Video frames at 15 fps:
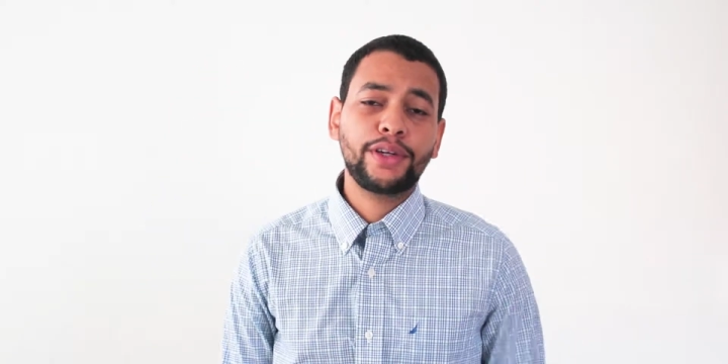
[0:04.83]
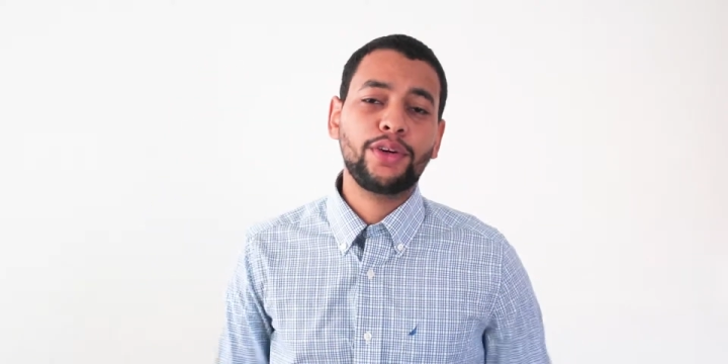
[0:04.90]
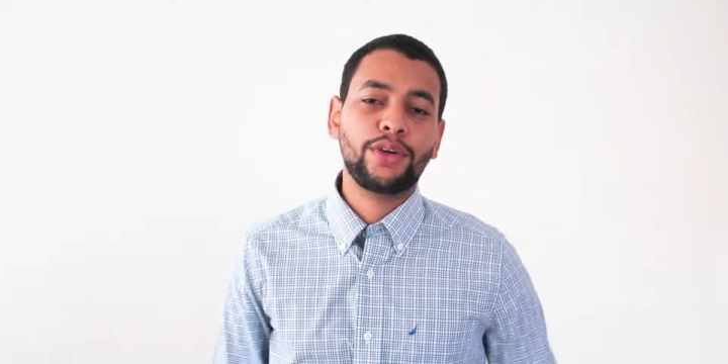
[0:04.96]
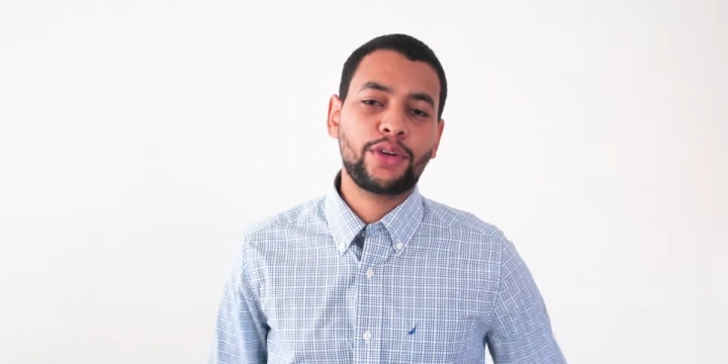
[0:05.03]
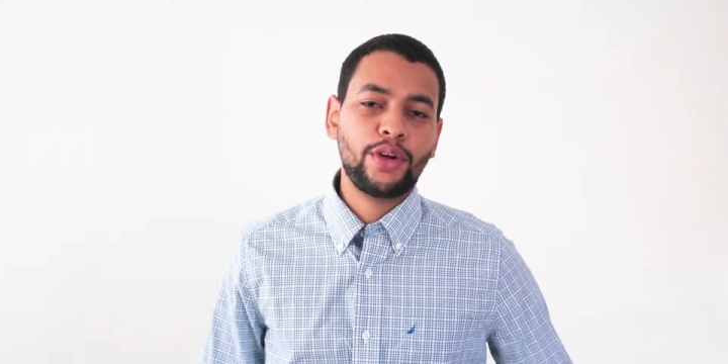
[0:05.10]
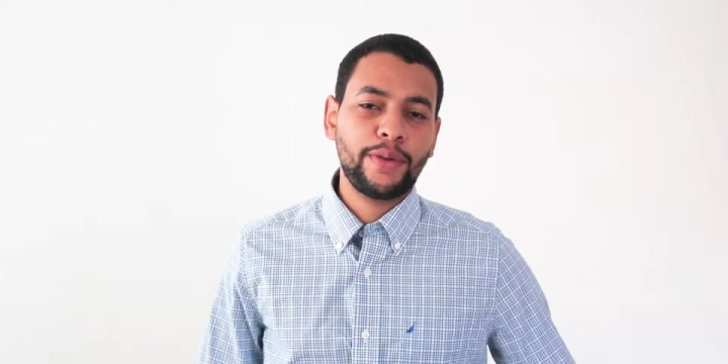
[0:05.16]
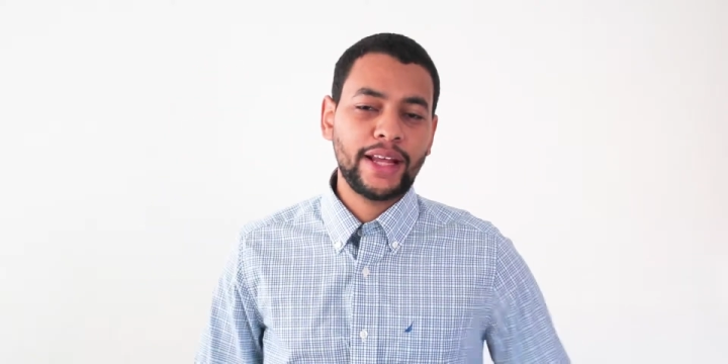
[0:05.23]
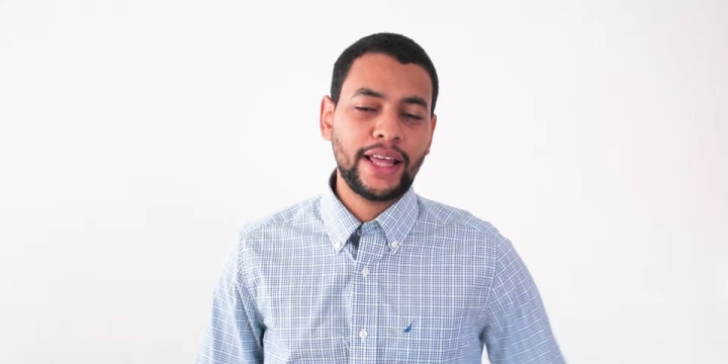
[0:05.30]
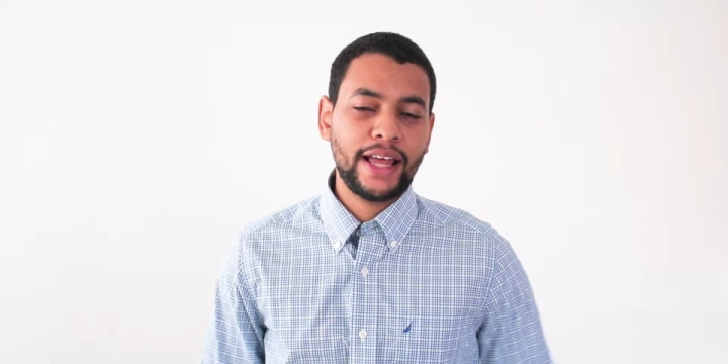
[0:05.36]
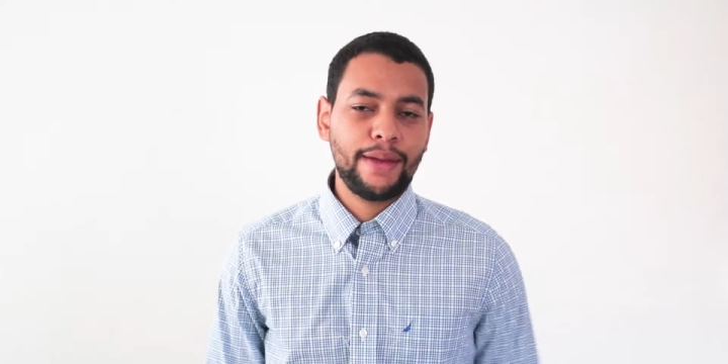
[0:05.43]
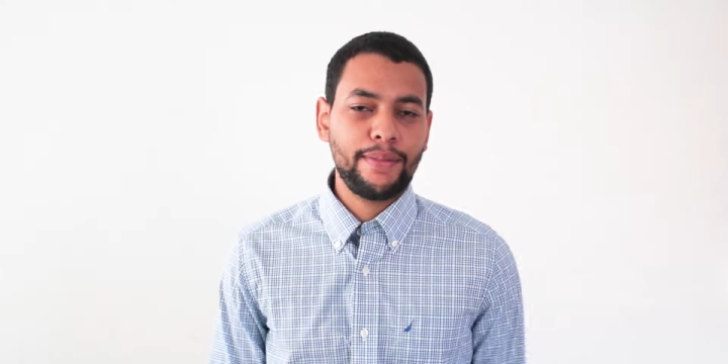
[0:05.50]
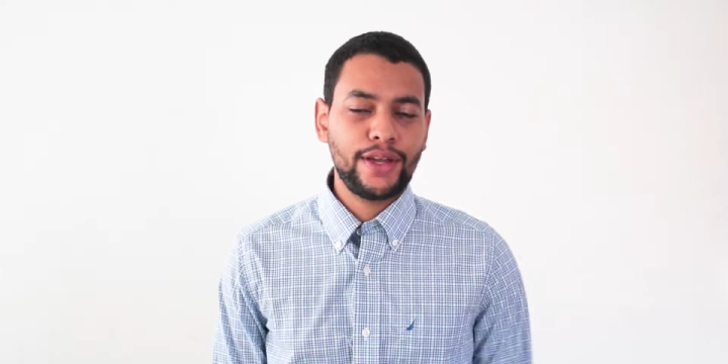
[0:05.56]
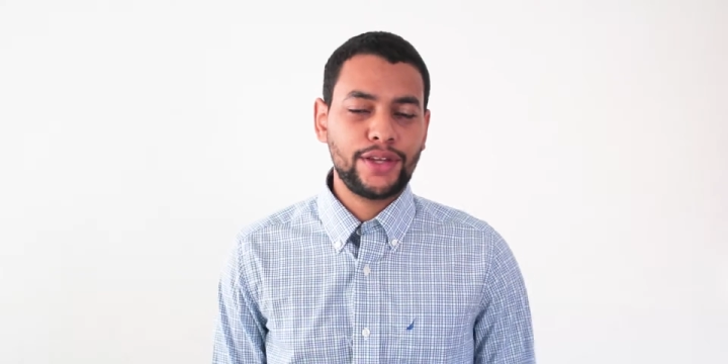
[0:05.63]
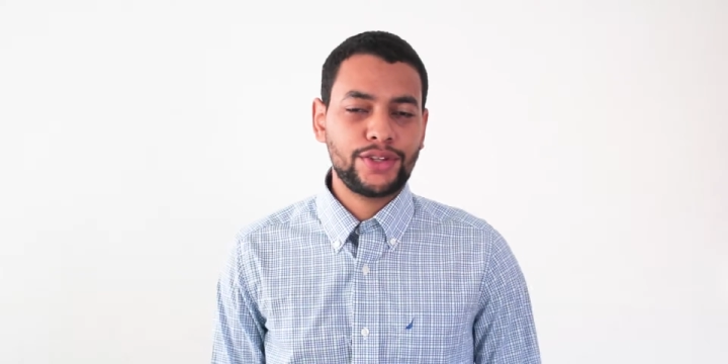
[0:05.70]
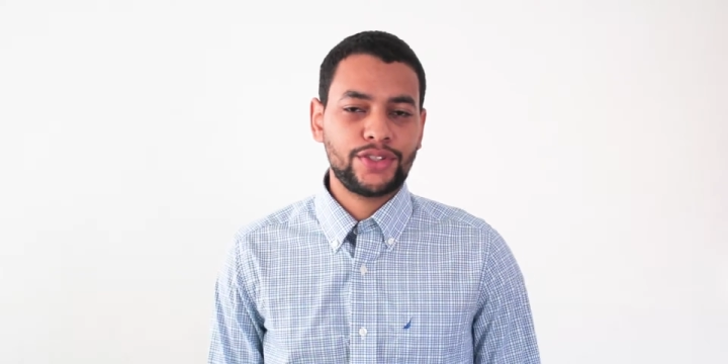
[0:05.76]
con Robert
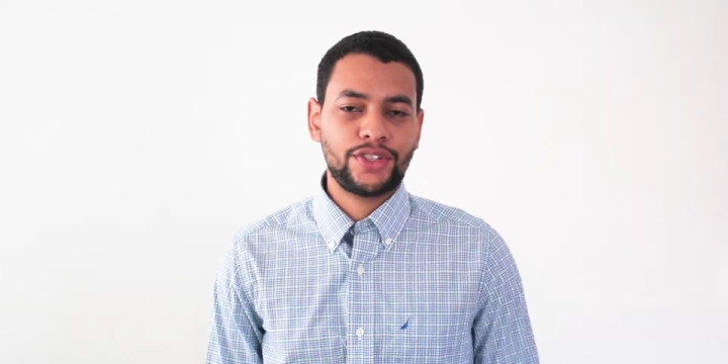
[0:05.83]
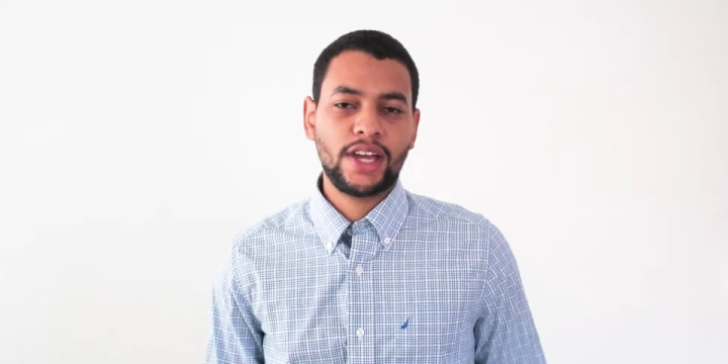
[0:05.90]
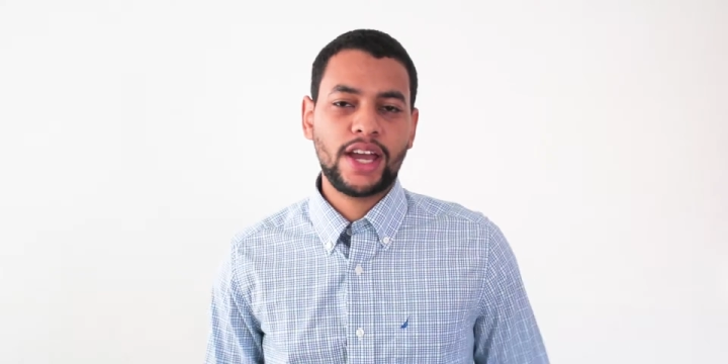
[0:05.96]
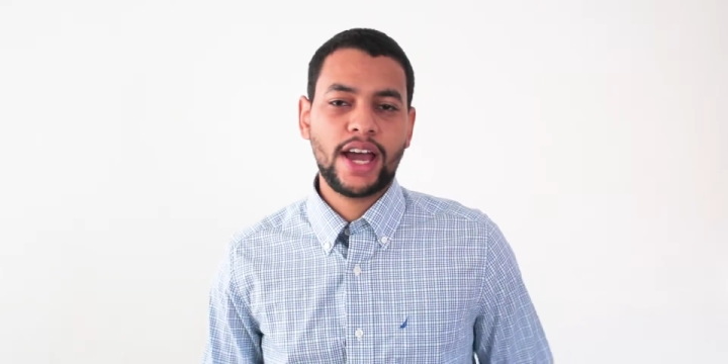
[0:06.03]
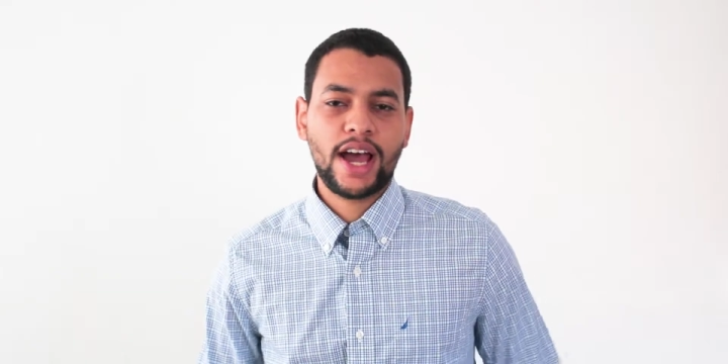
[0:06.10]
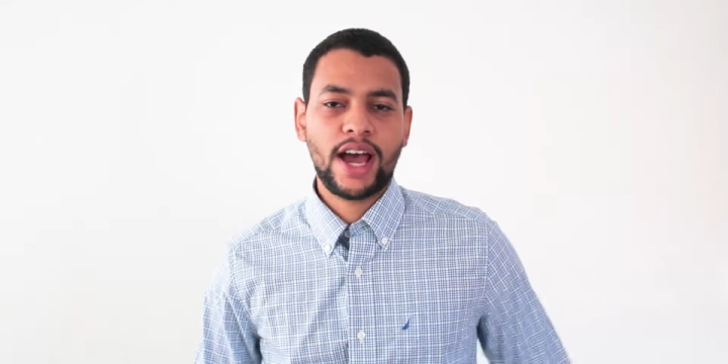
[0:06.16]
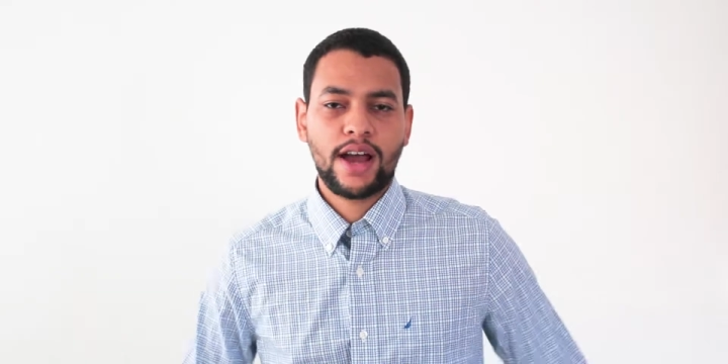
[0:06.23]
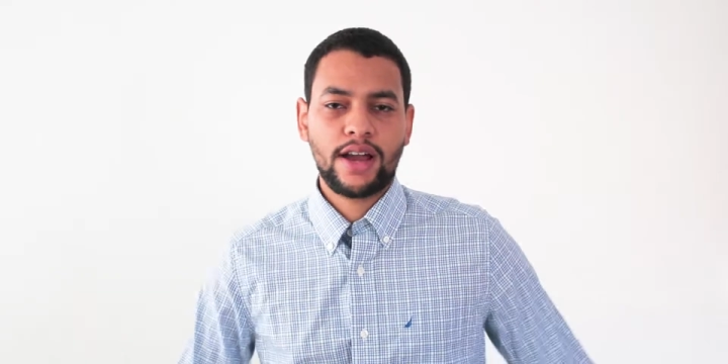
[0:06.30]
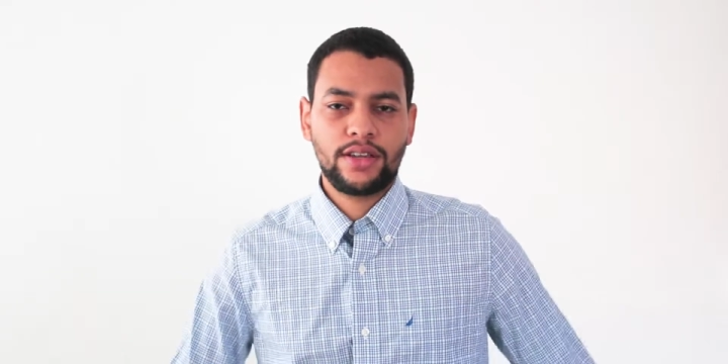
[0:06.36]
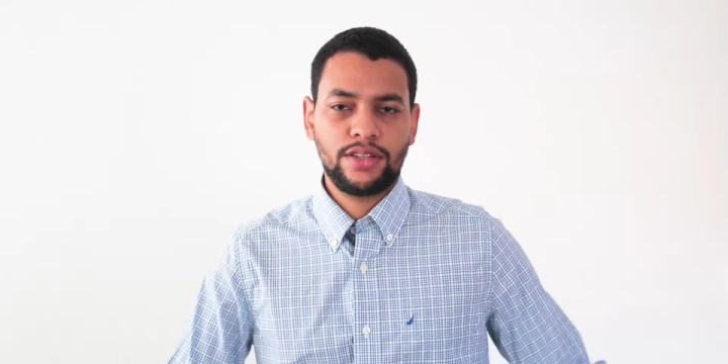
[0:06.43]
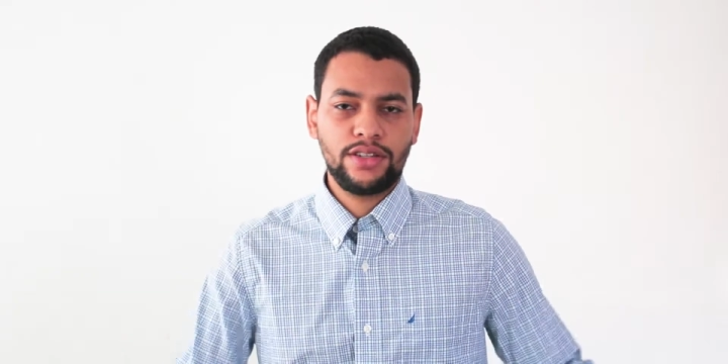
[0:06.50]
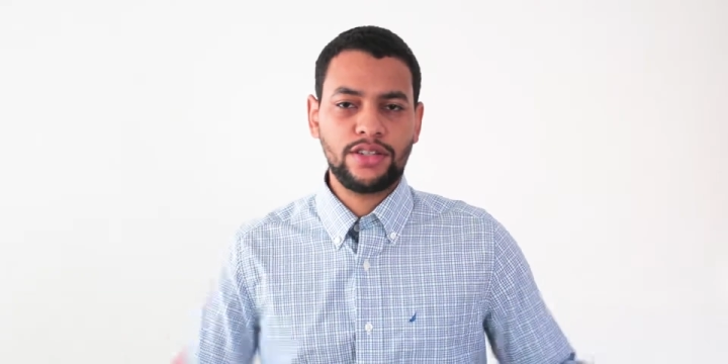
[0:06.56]
Adames, o sea,